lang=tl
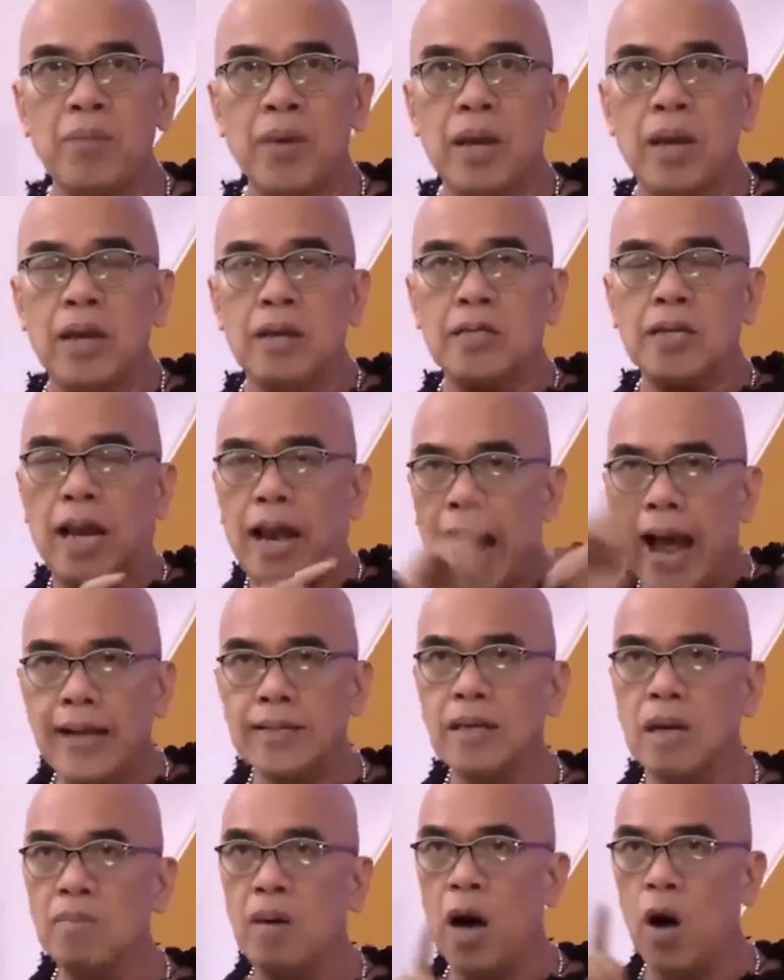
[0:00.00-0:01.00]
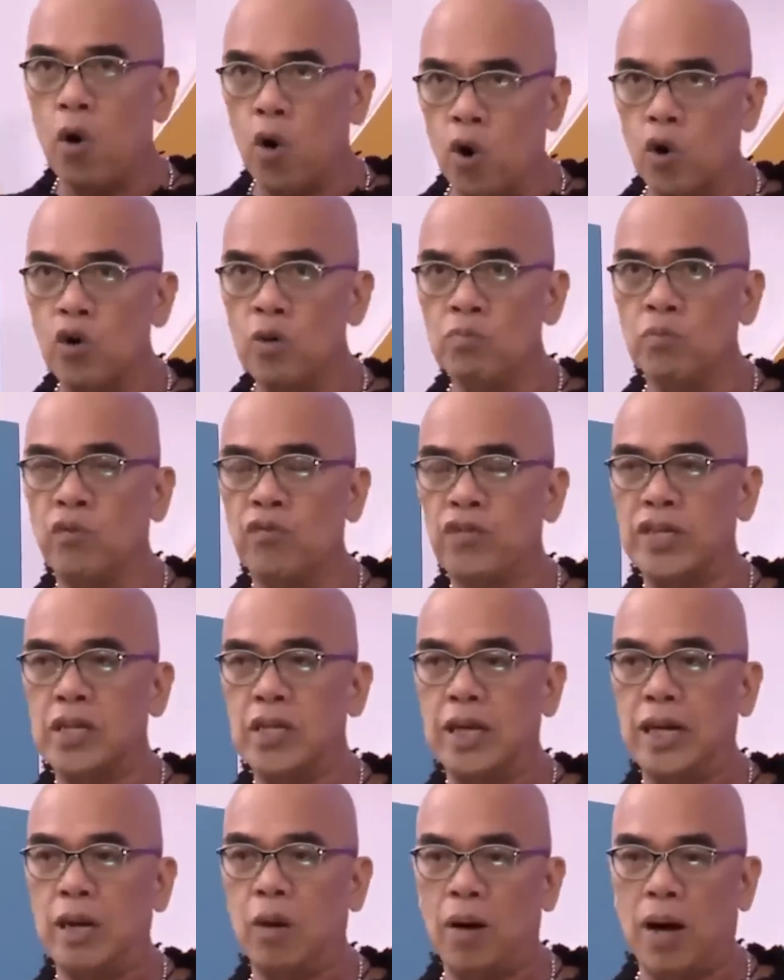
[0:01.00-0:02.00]
sa lahat ng mga horror movies na
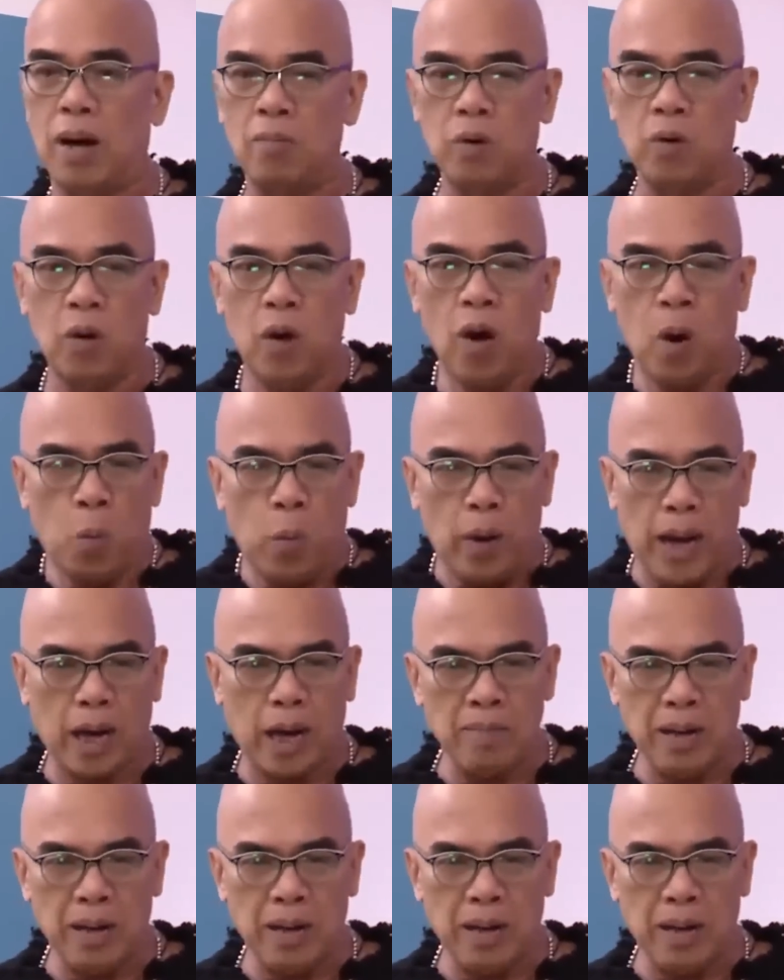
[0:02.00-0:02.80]
ginawa mo, wala ka bang